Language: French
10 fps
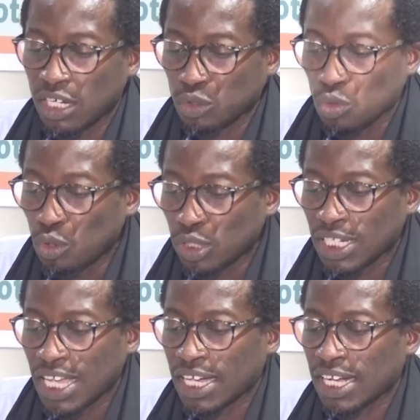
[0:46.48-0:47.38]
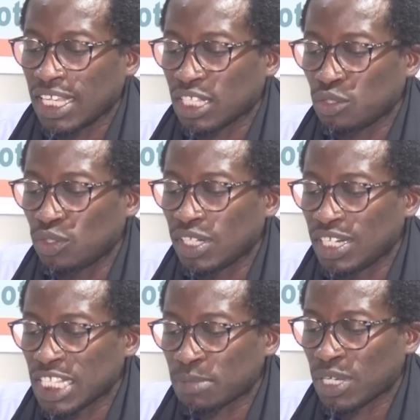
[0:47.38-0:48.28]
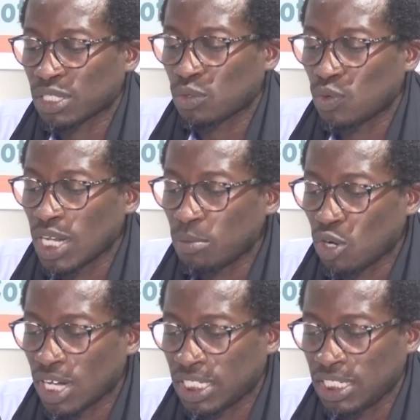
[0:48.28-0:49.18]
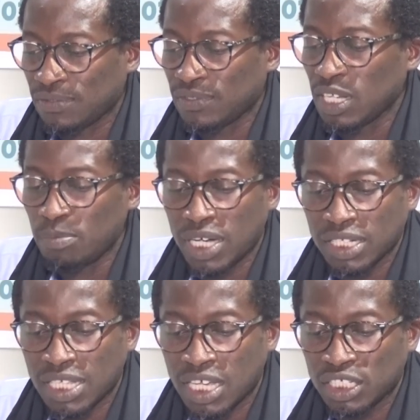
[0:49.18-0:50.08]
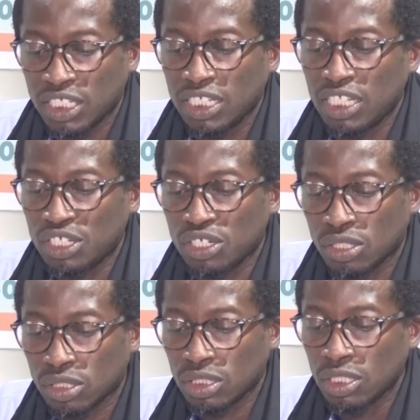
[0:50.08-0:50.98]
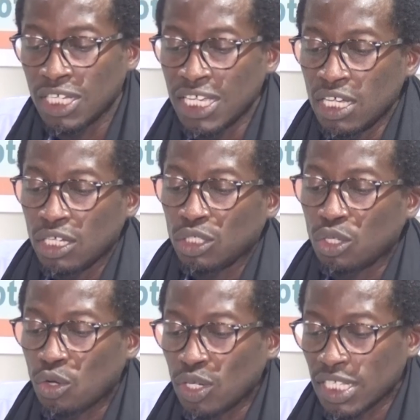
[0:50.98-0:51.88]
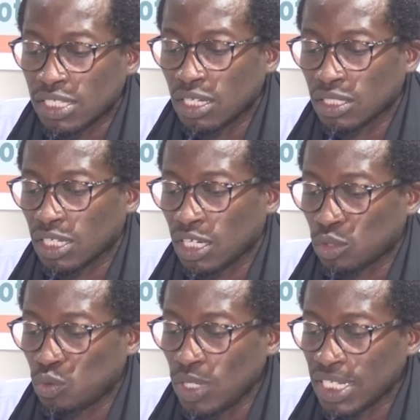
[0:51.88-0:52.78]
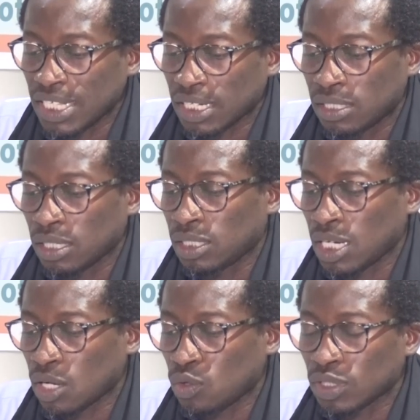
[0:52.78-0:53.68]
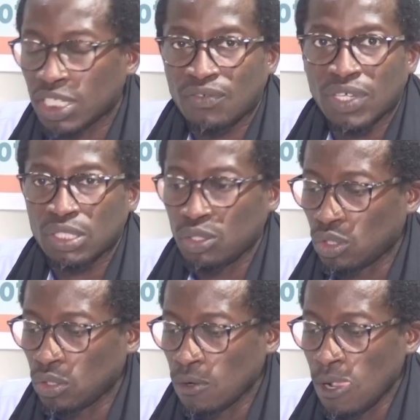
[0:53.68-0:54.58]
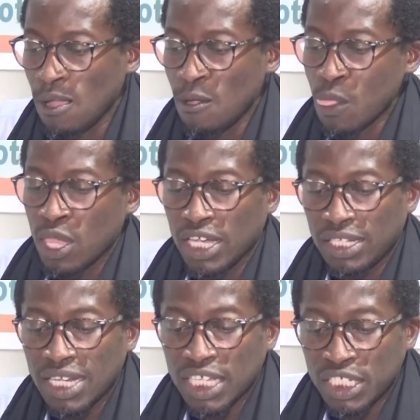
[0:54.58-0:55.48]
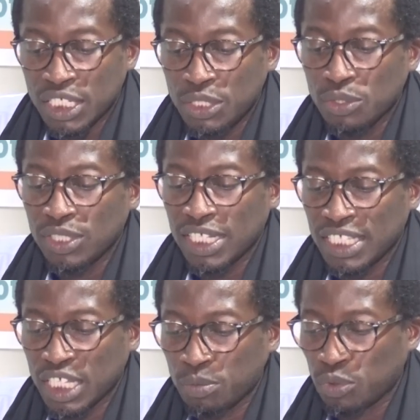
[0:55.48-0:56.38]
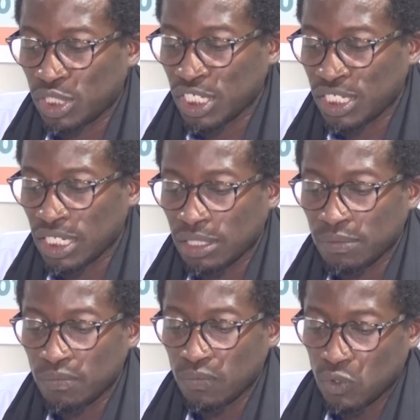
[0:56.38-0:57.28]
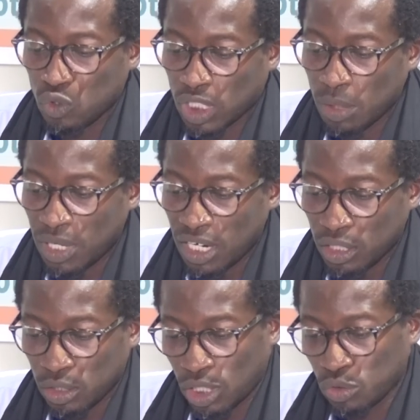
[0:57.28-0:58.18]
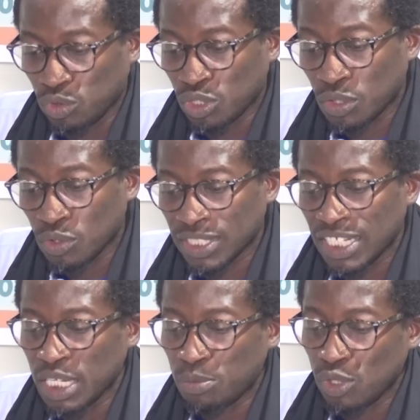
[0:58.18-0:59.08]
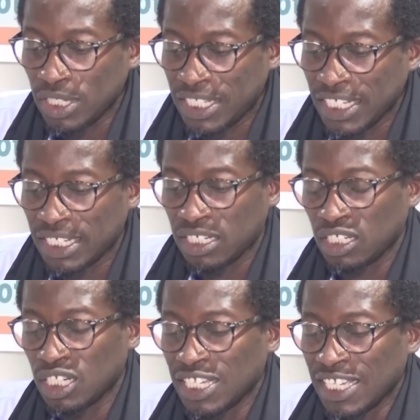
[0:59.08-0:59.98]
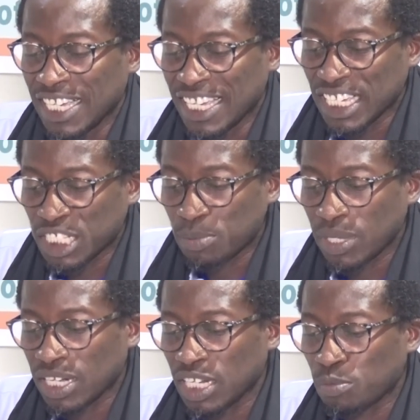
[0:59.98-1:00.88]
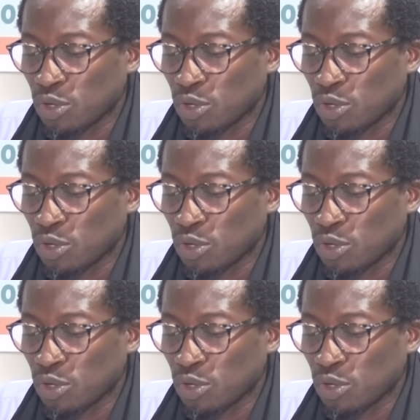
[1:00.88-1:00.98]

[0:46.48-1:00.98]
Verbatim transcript: entre autres la création d'un espace collaboratif de partage et d'échange de connaissances entre tous les acteurs de la conservation et de la gestion des aires protégées, notamment en tout ce qui concerne les politiques, experts et